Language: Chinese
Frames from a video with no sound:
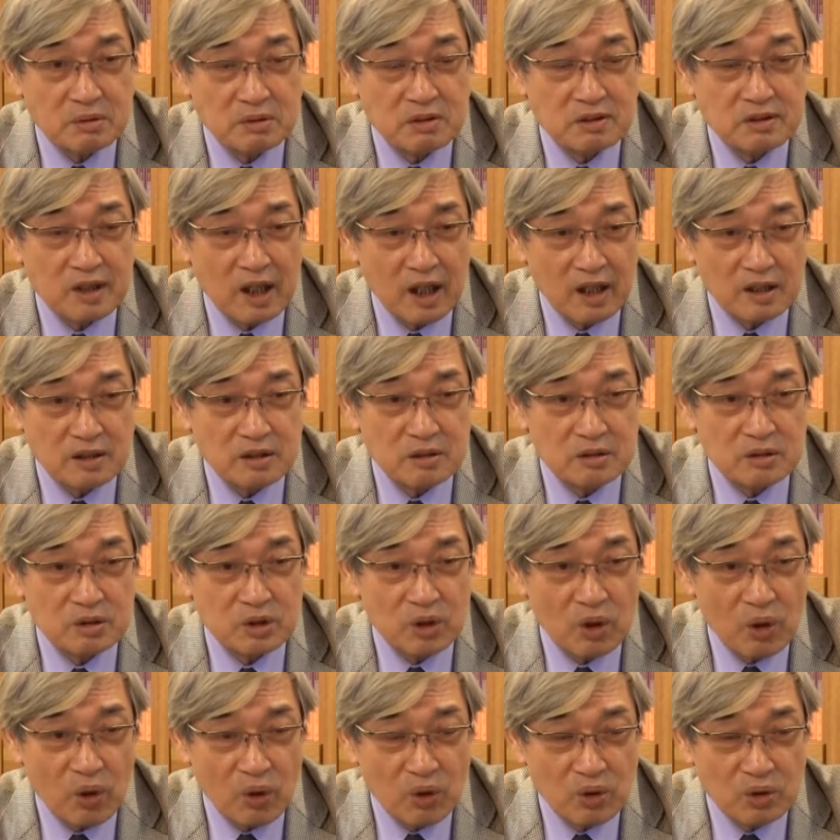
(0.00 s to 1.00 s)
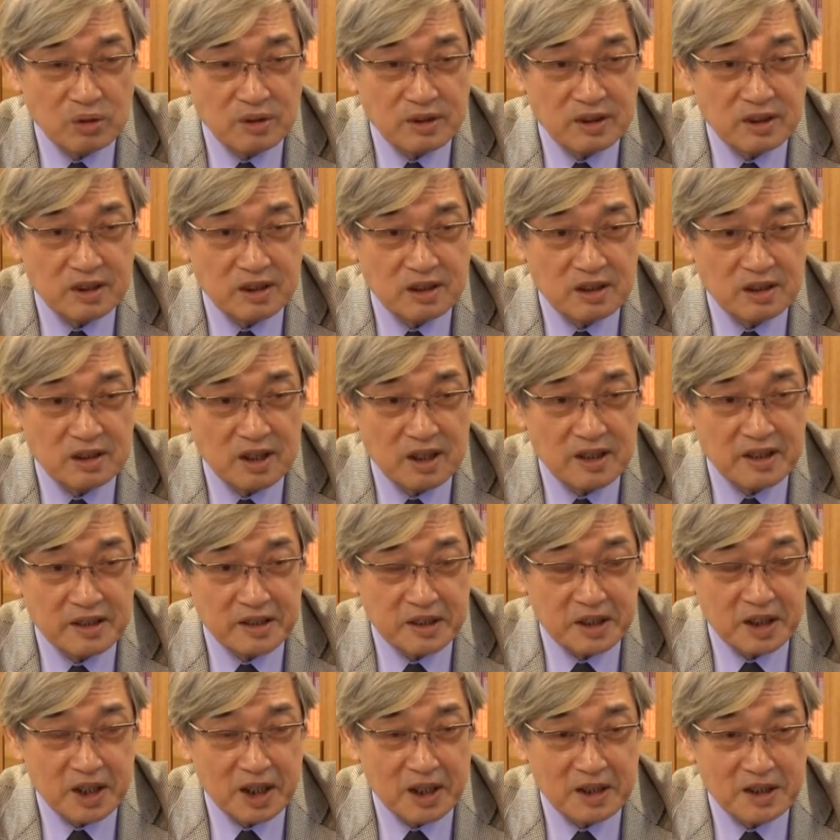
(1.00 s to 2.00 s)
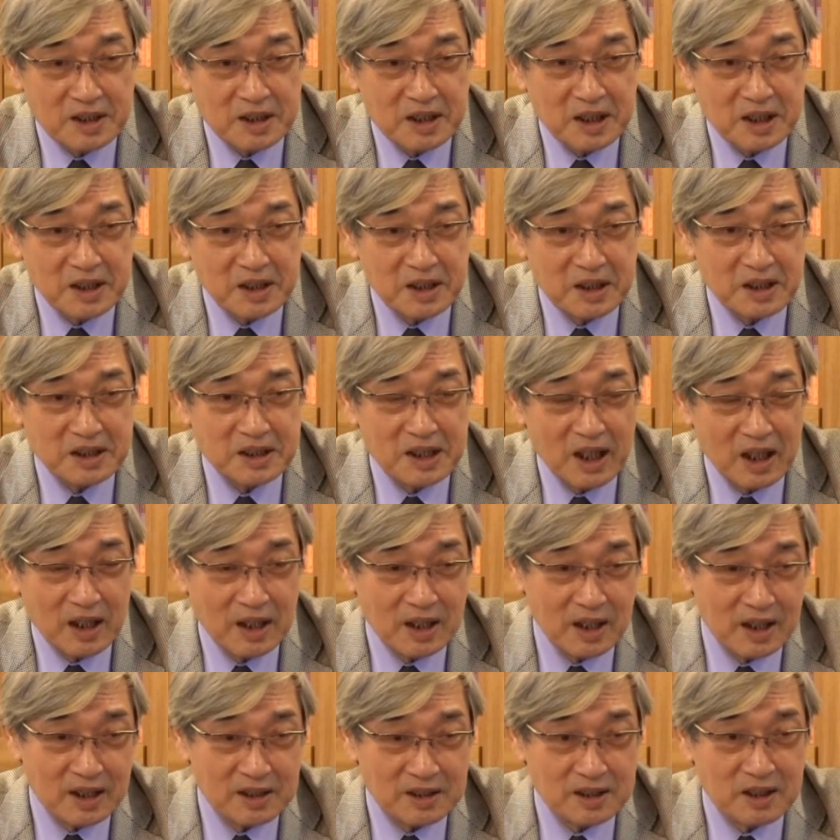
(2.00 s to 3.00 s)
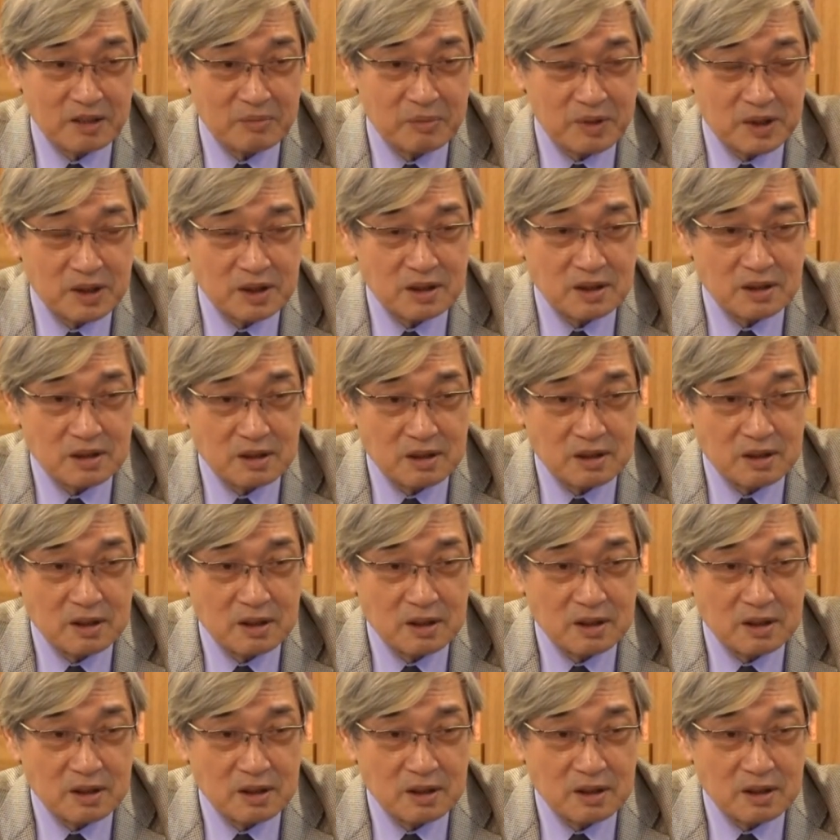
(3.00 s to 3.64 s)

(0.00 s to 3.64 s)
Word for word: 他就通知了前线的将领，什么事？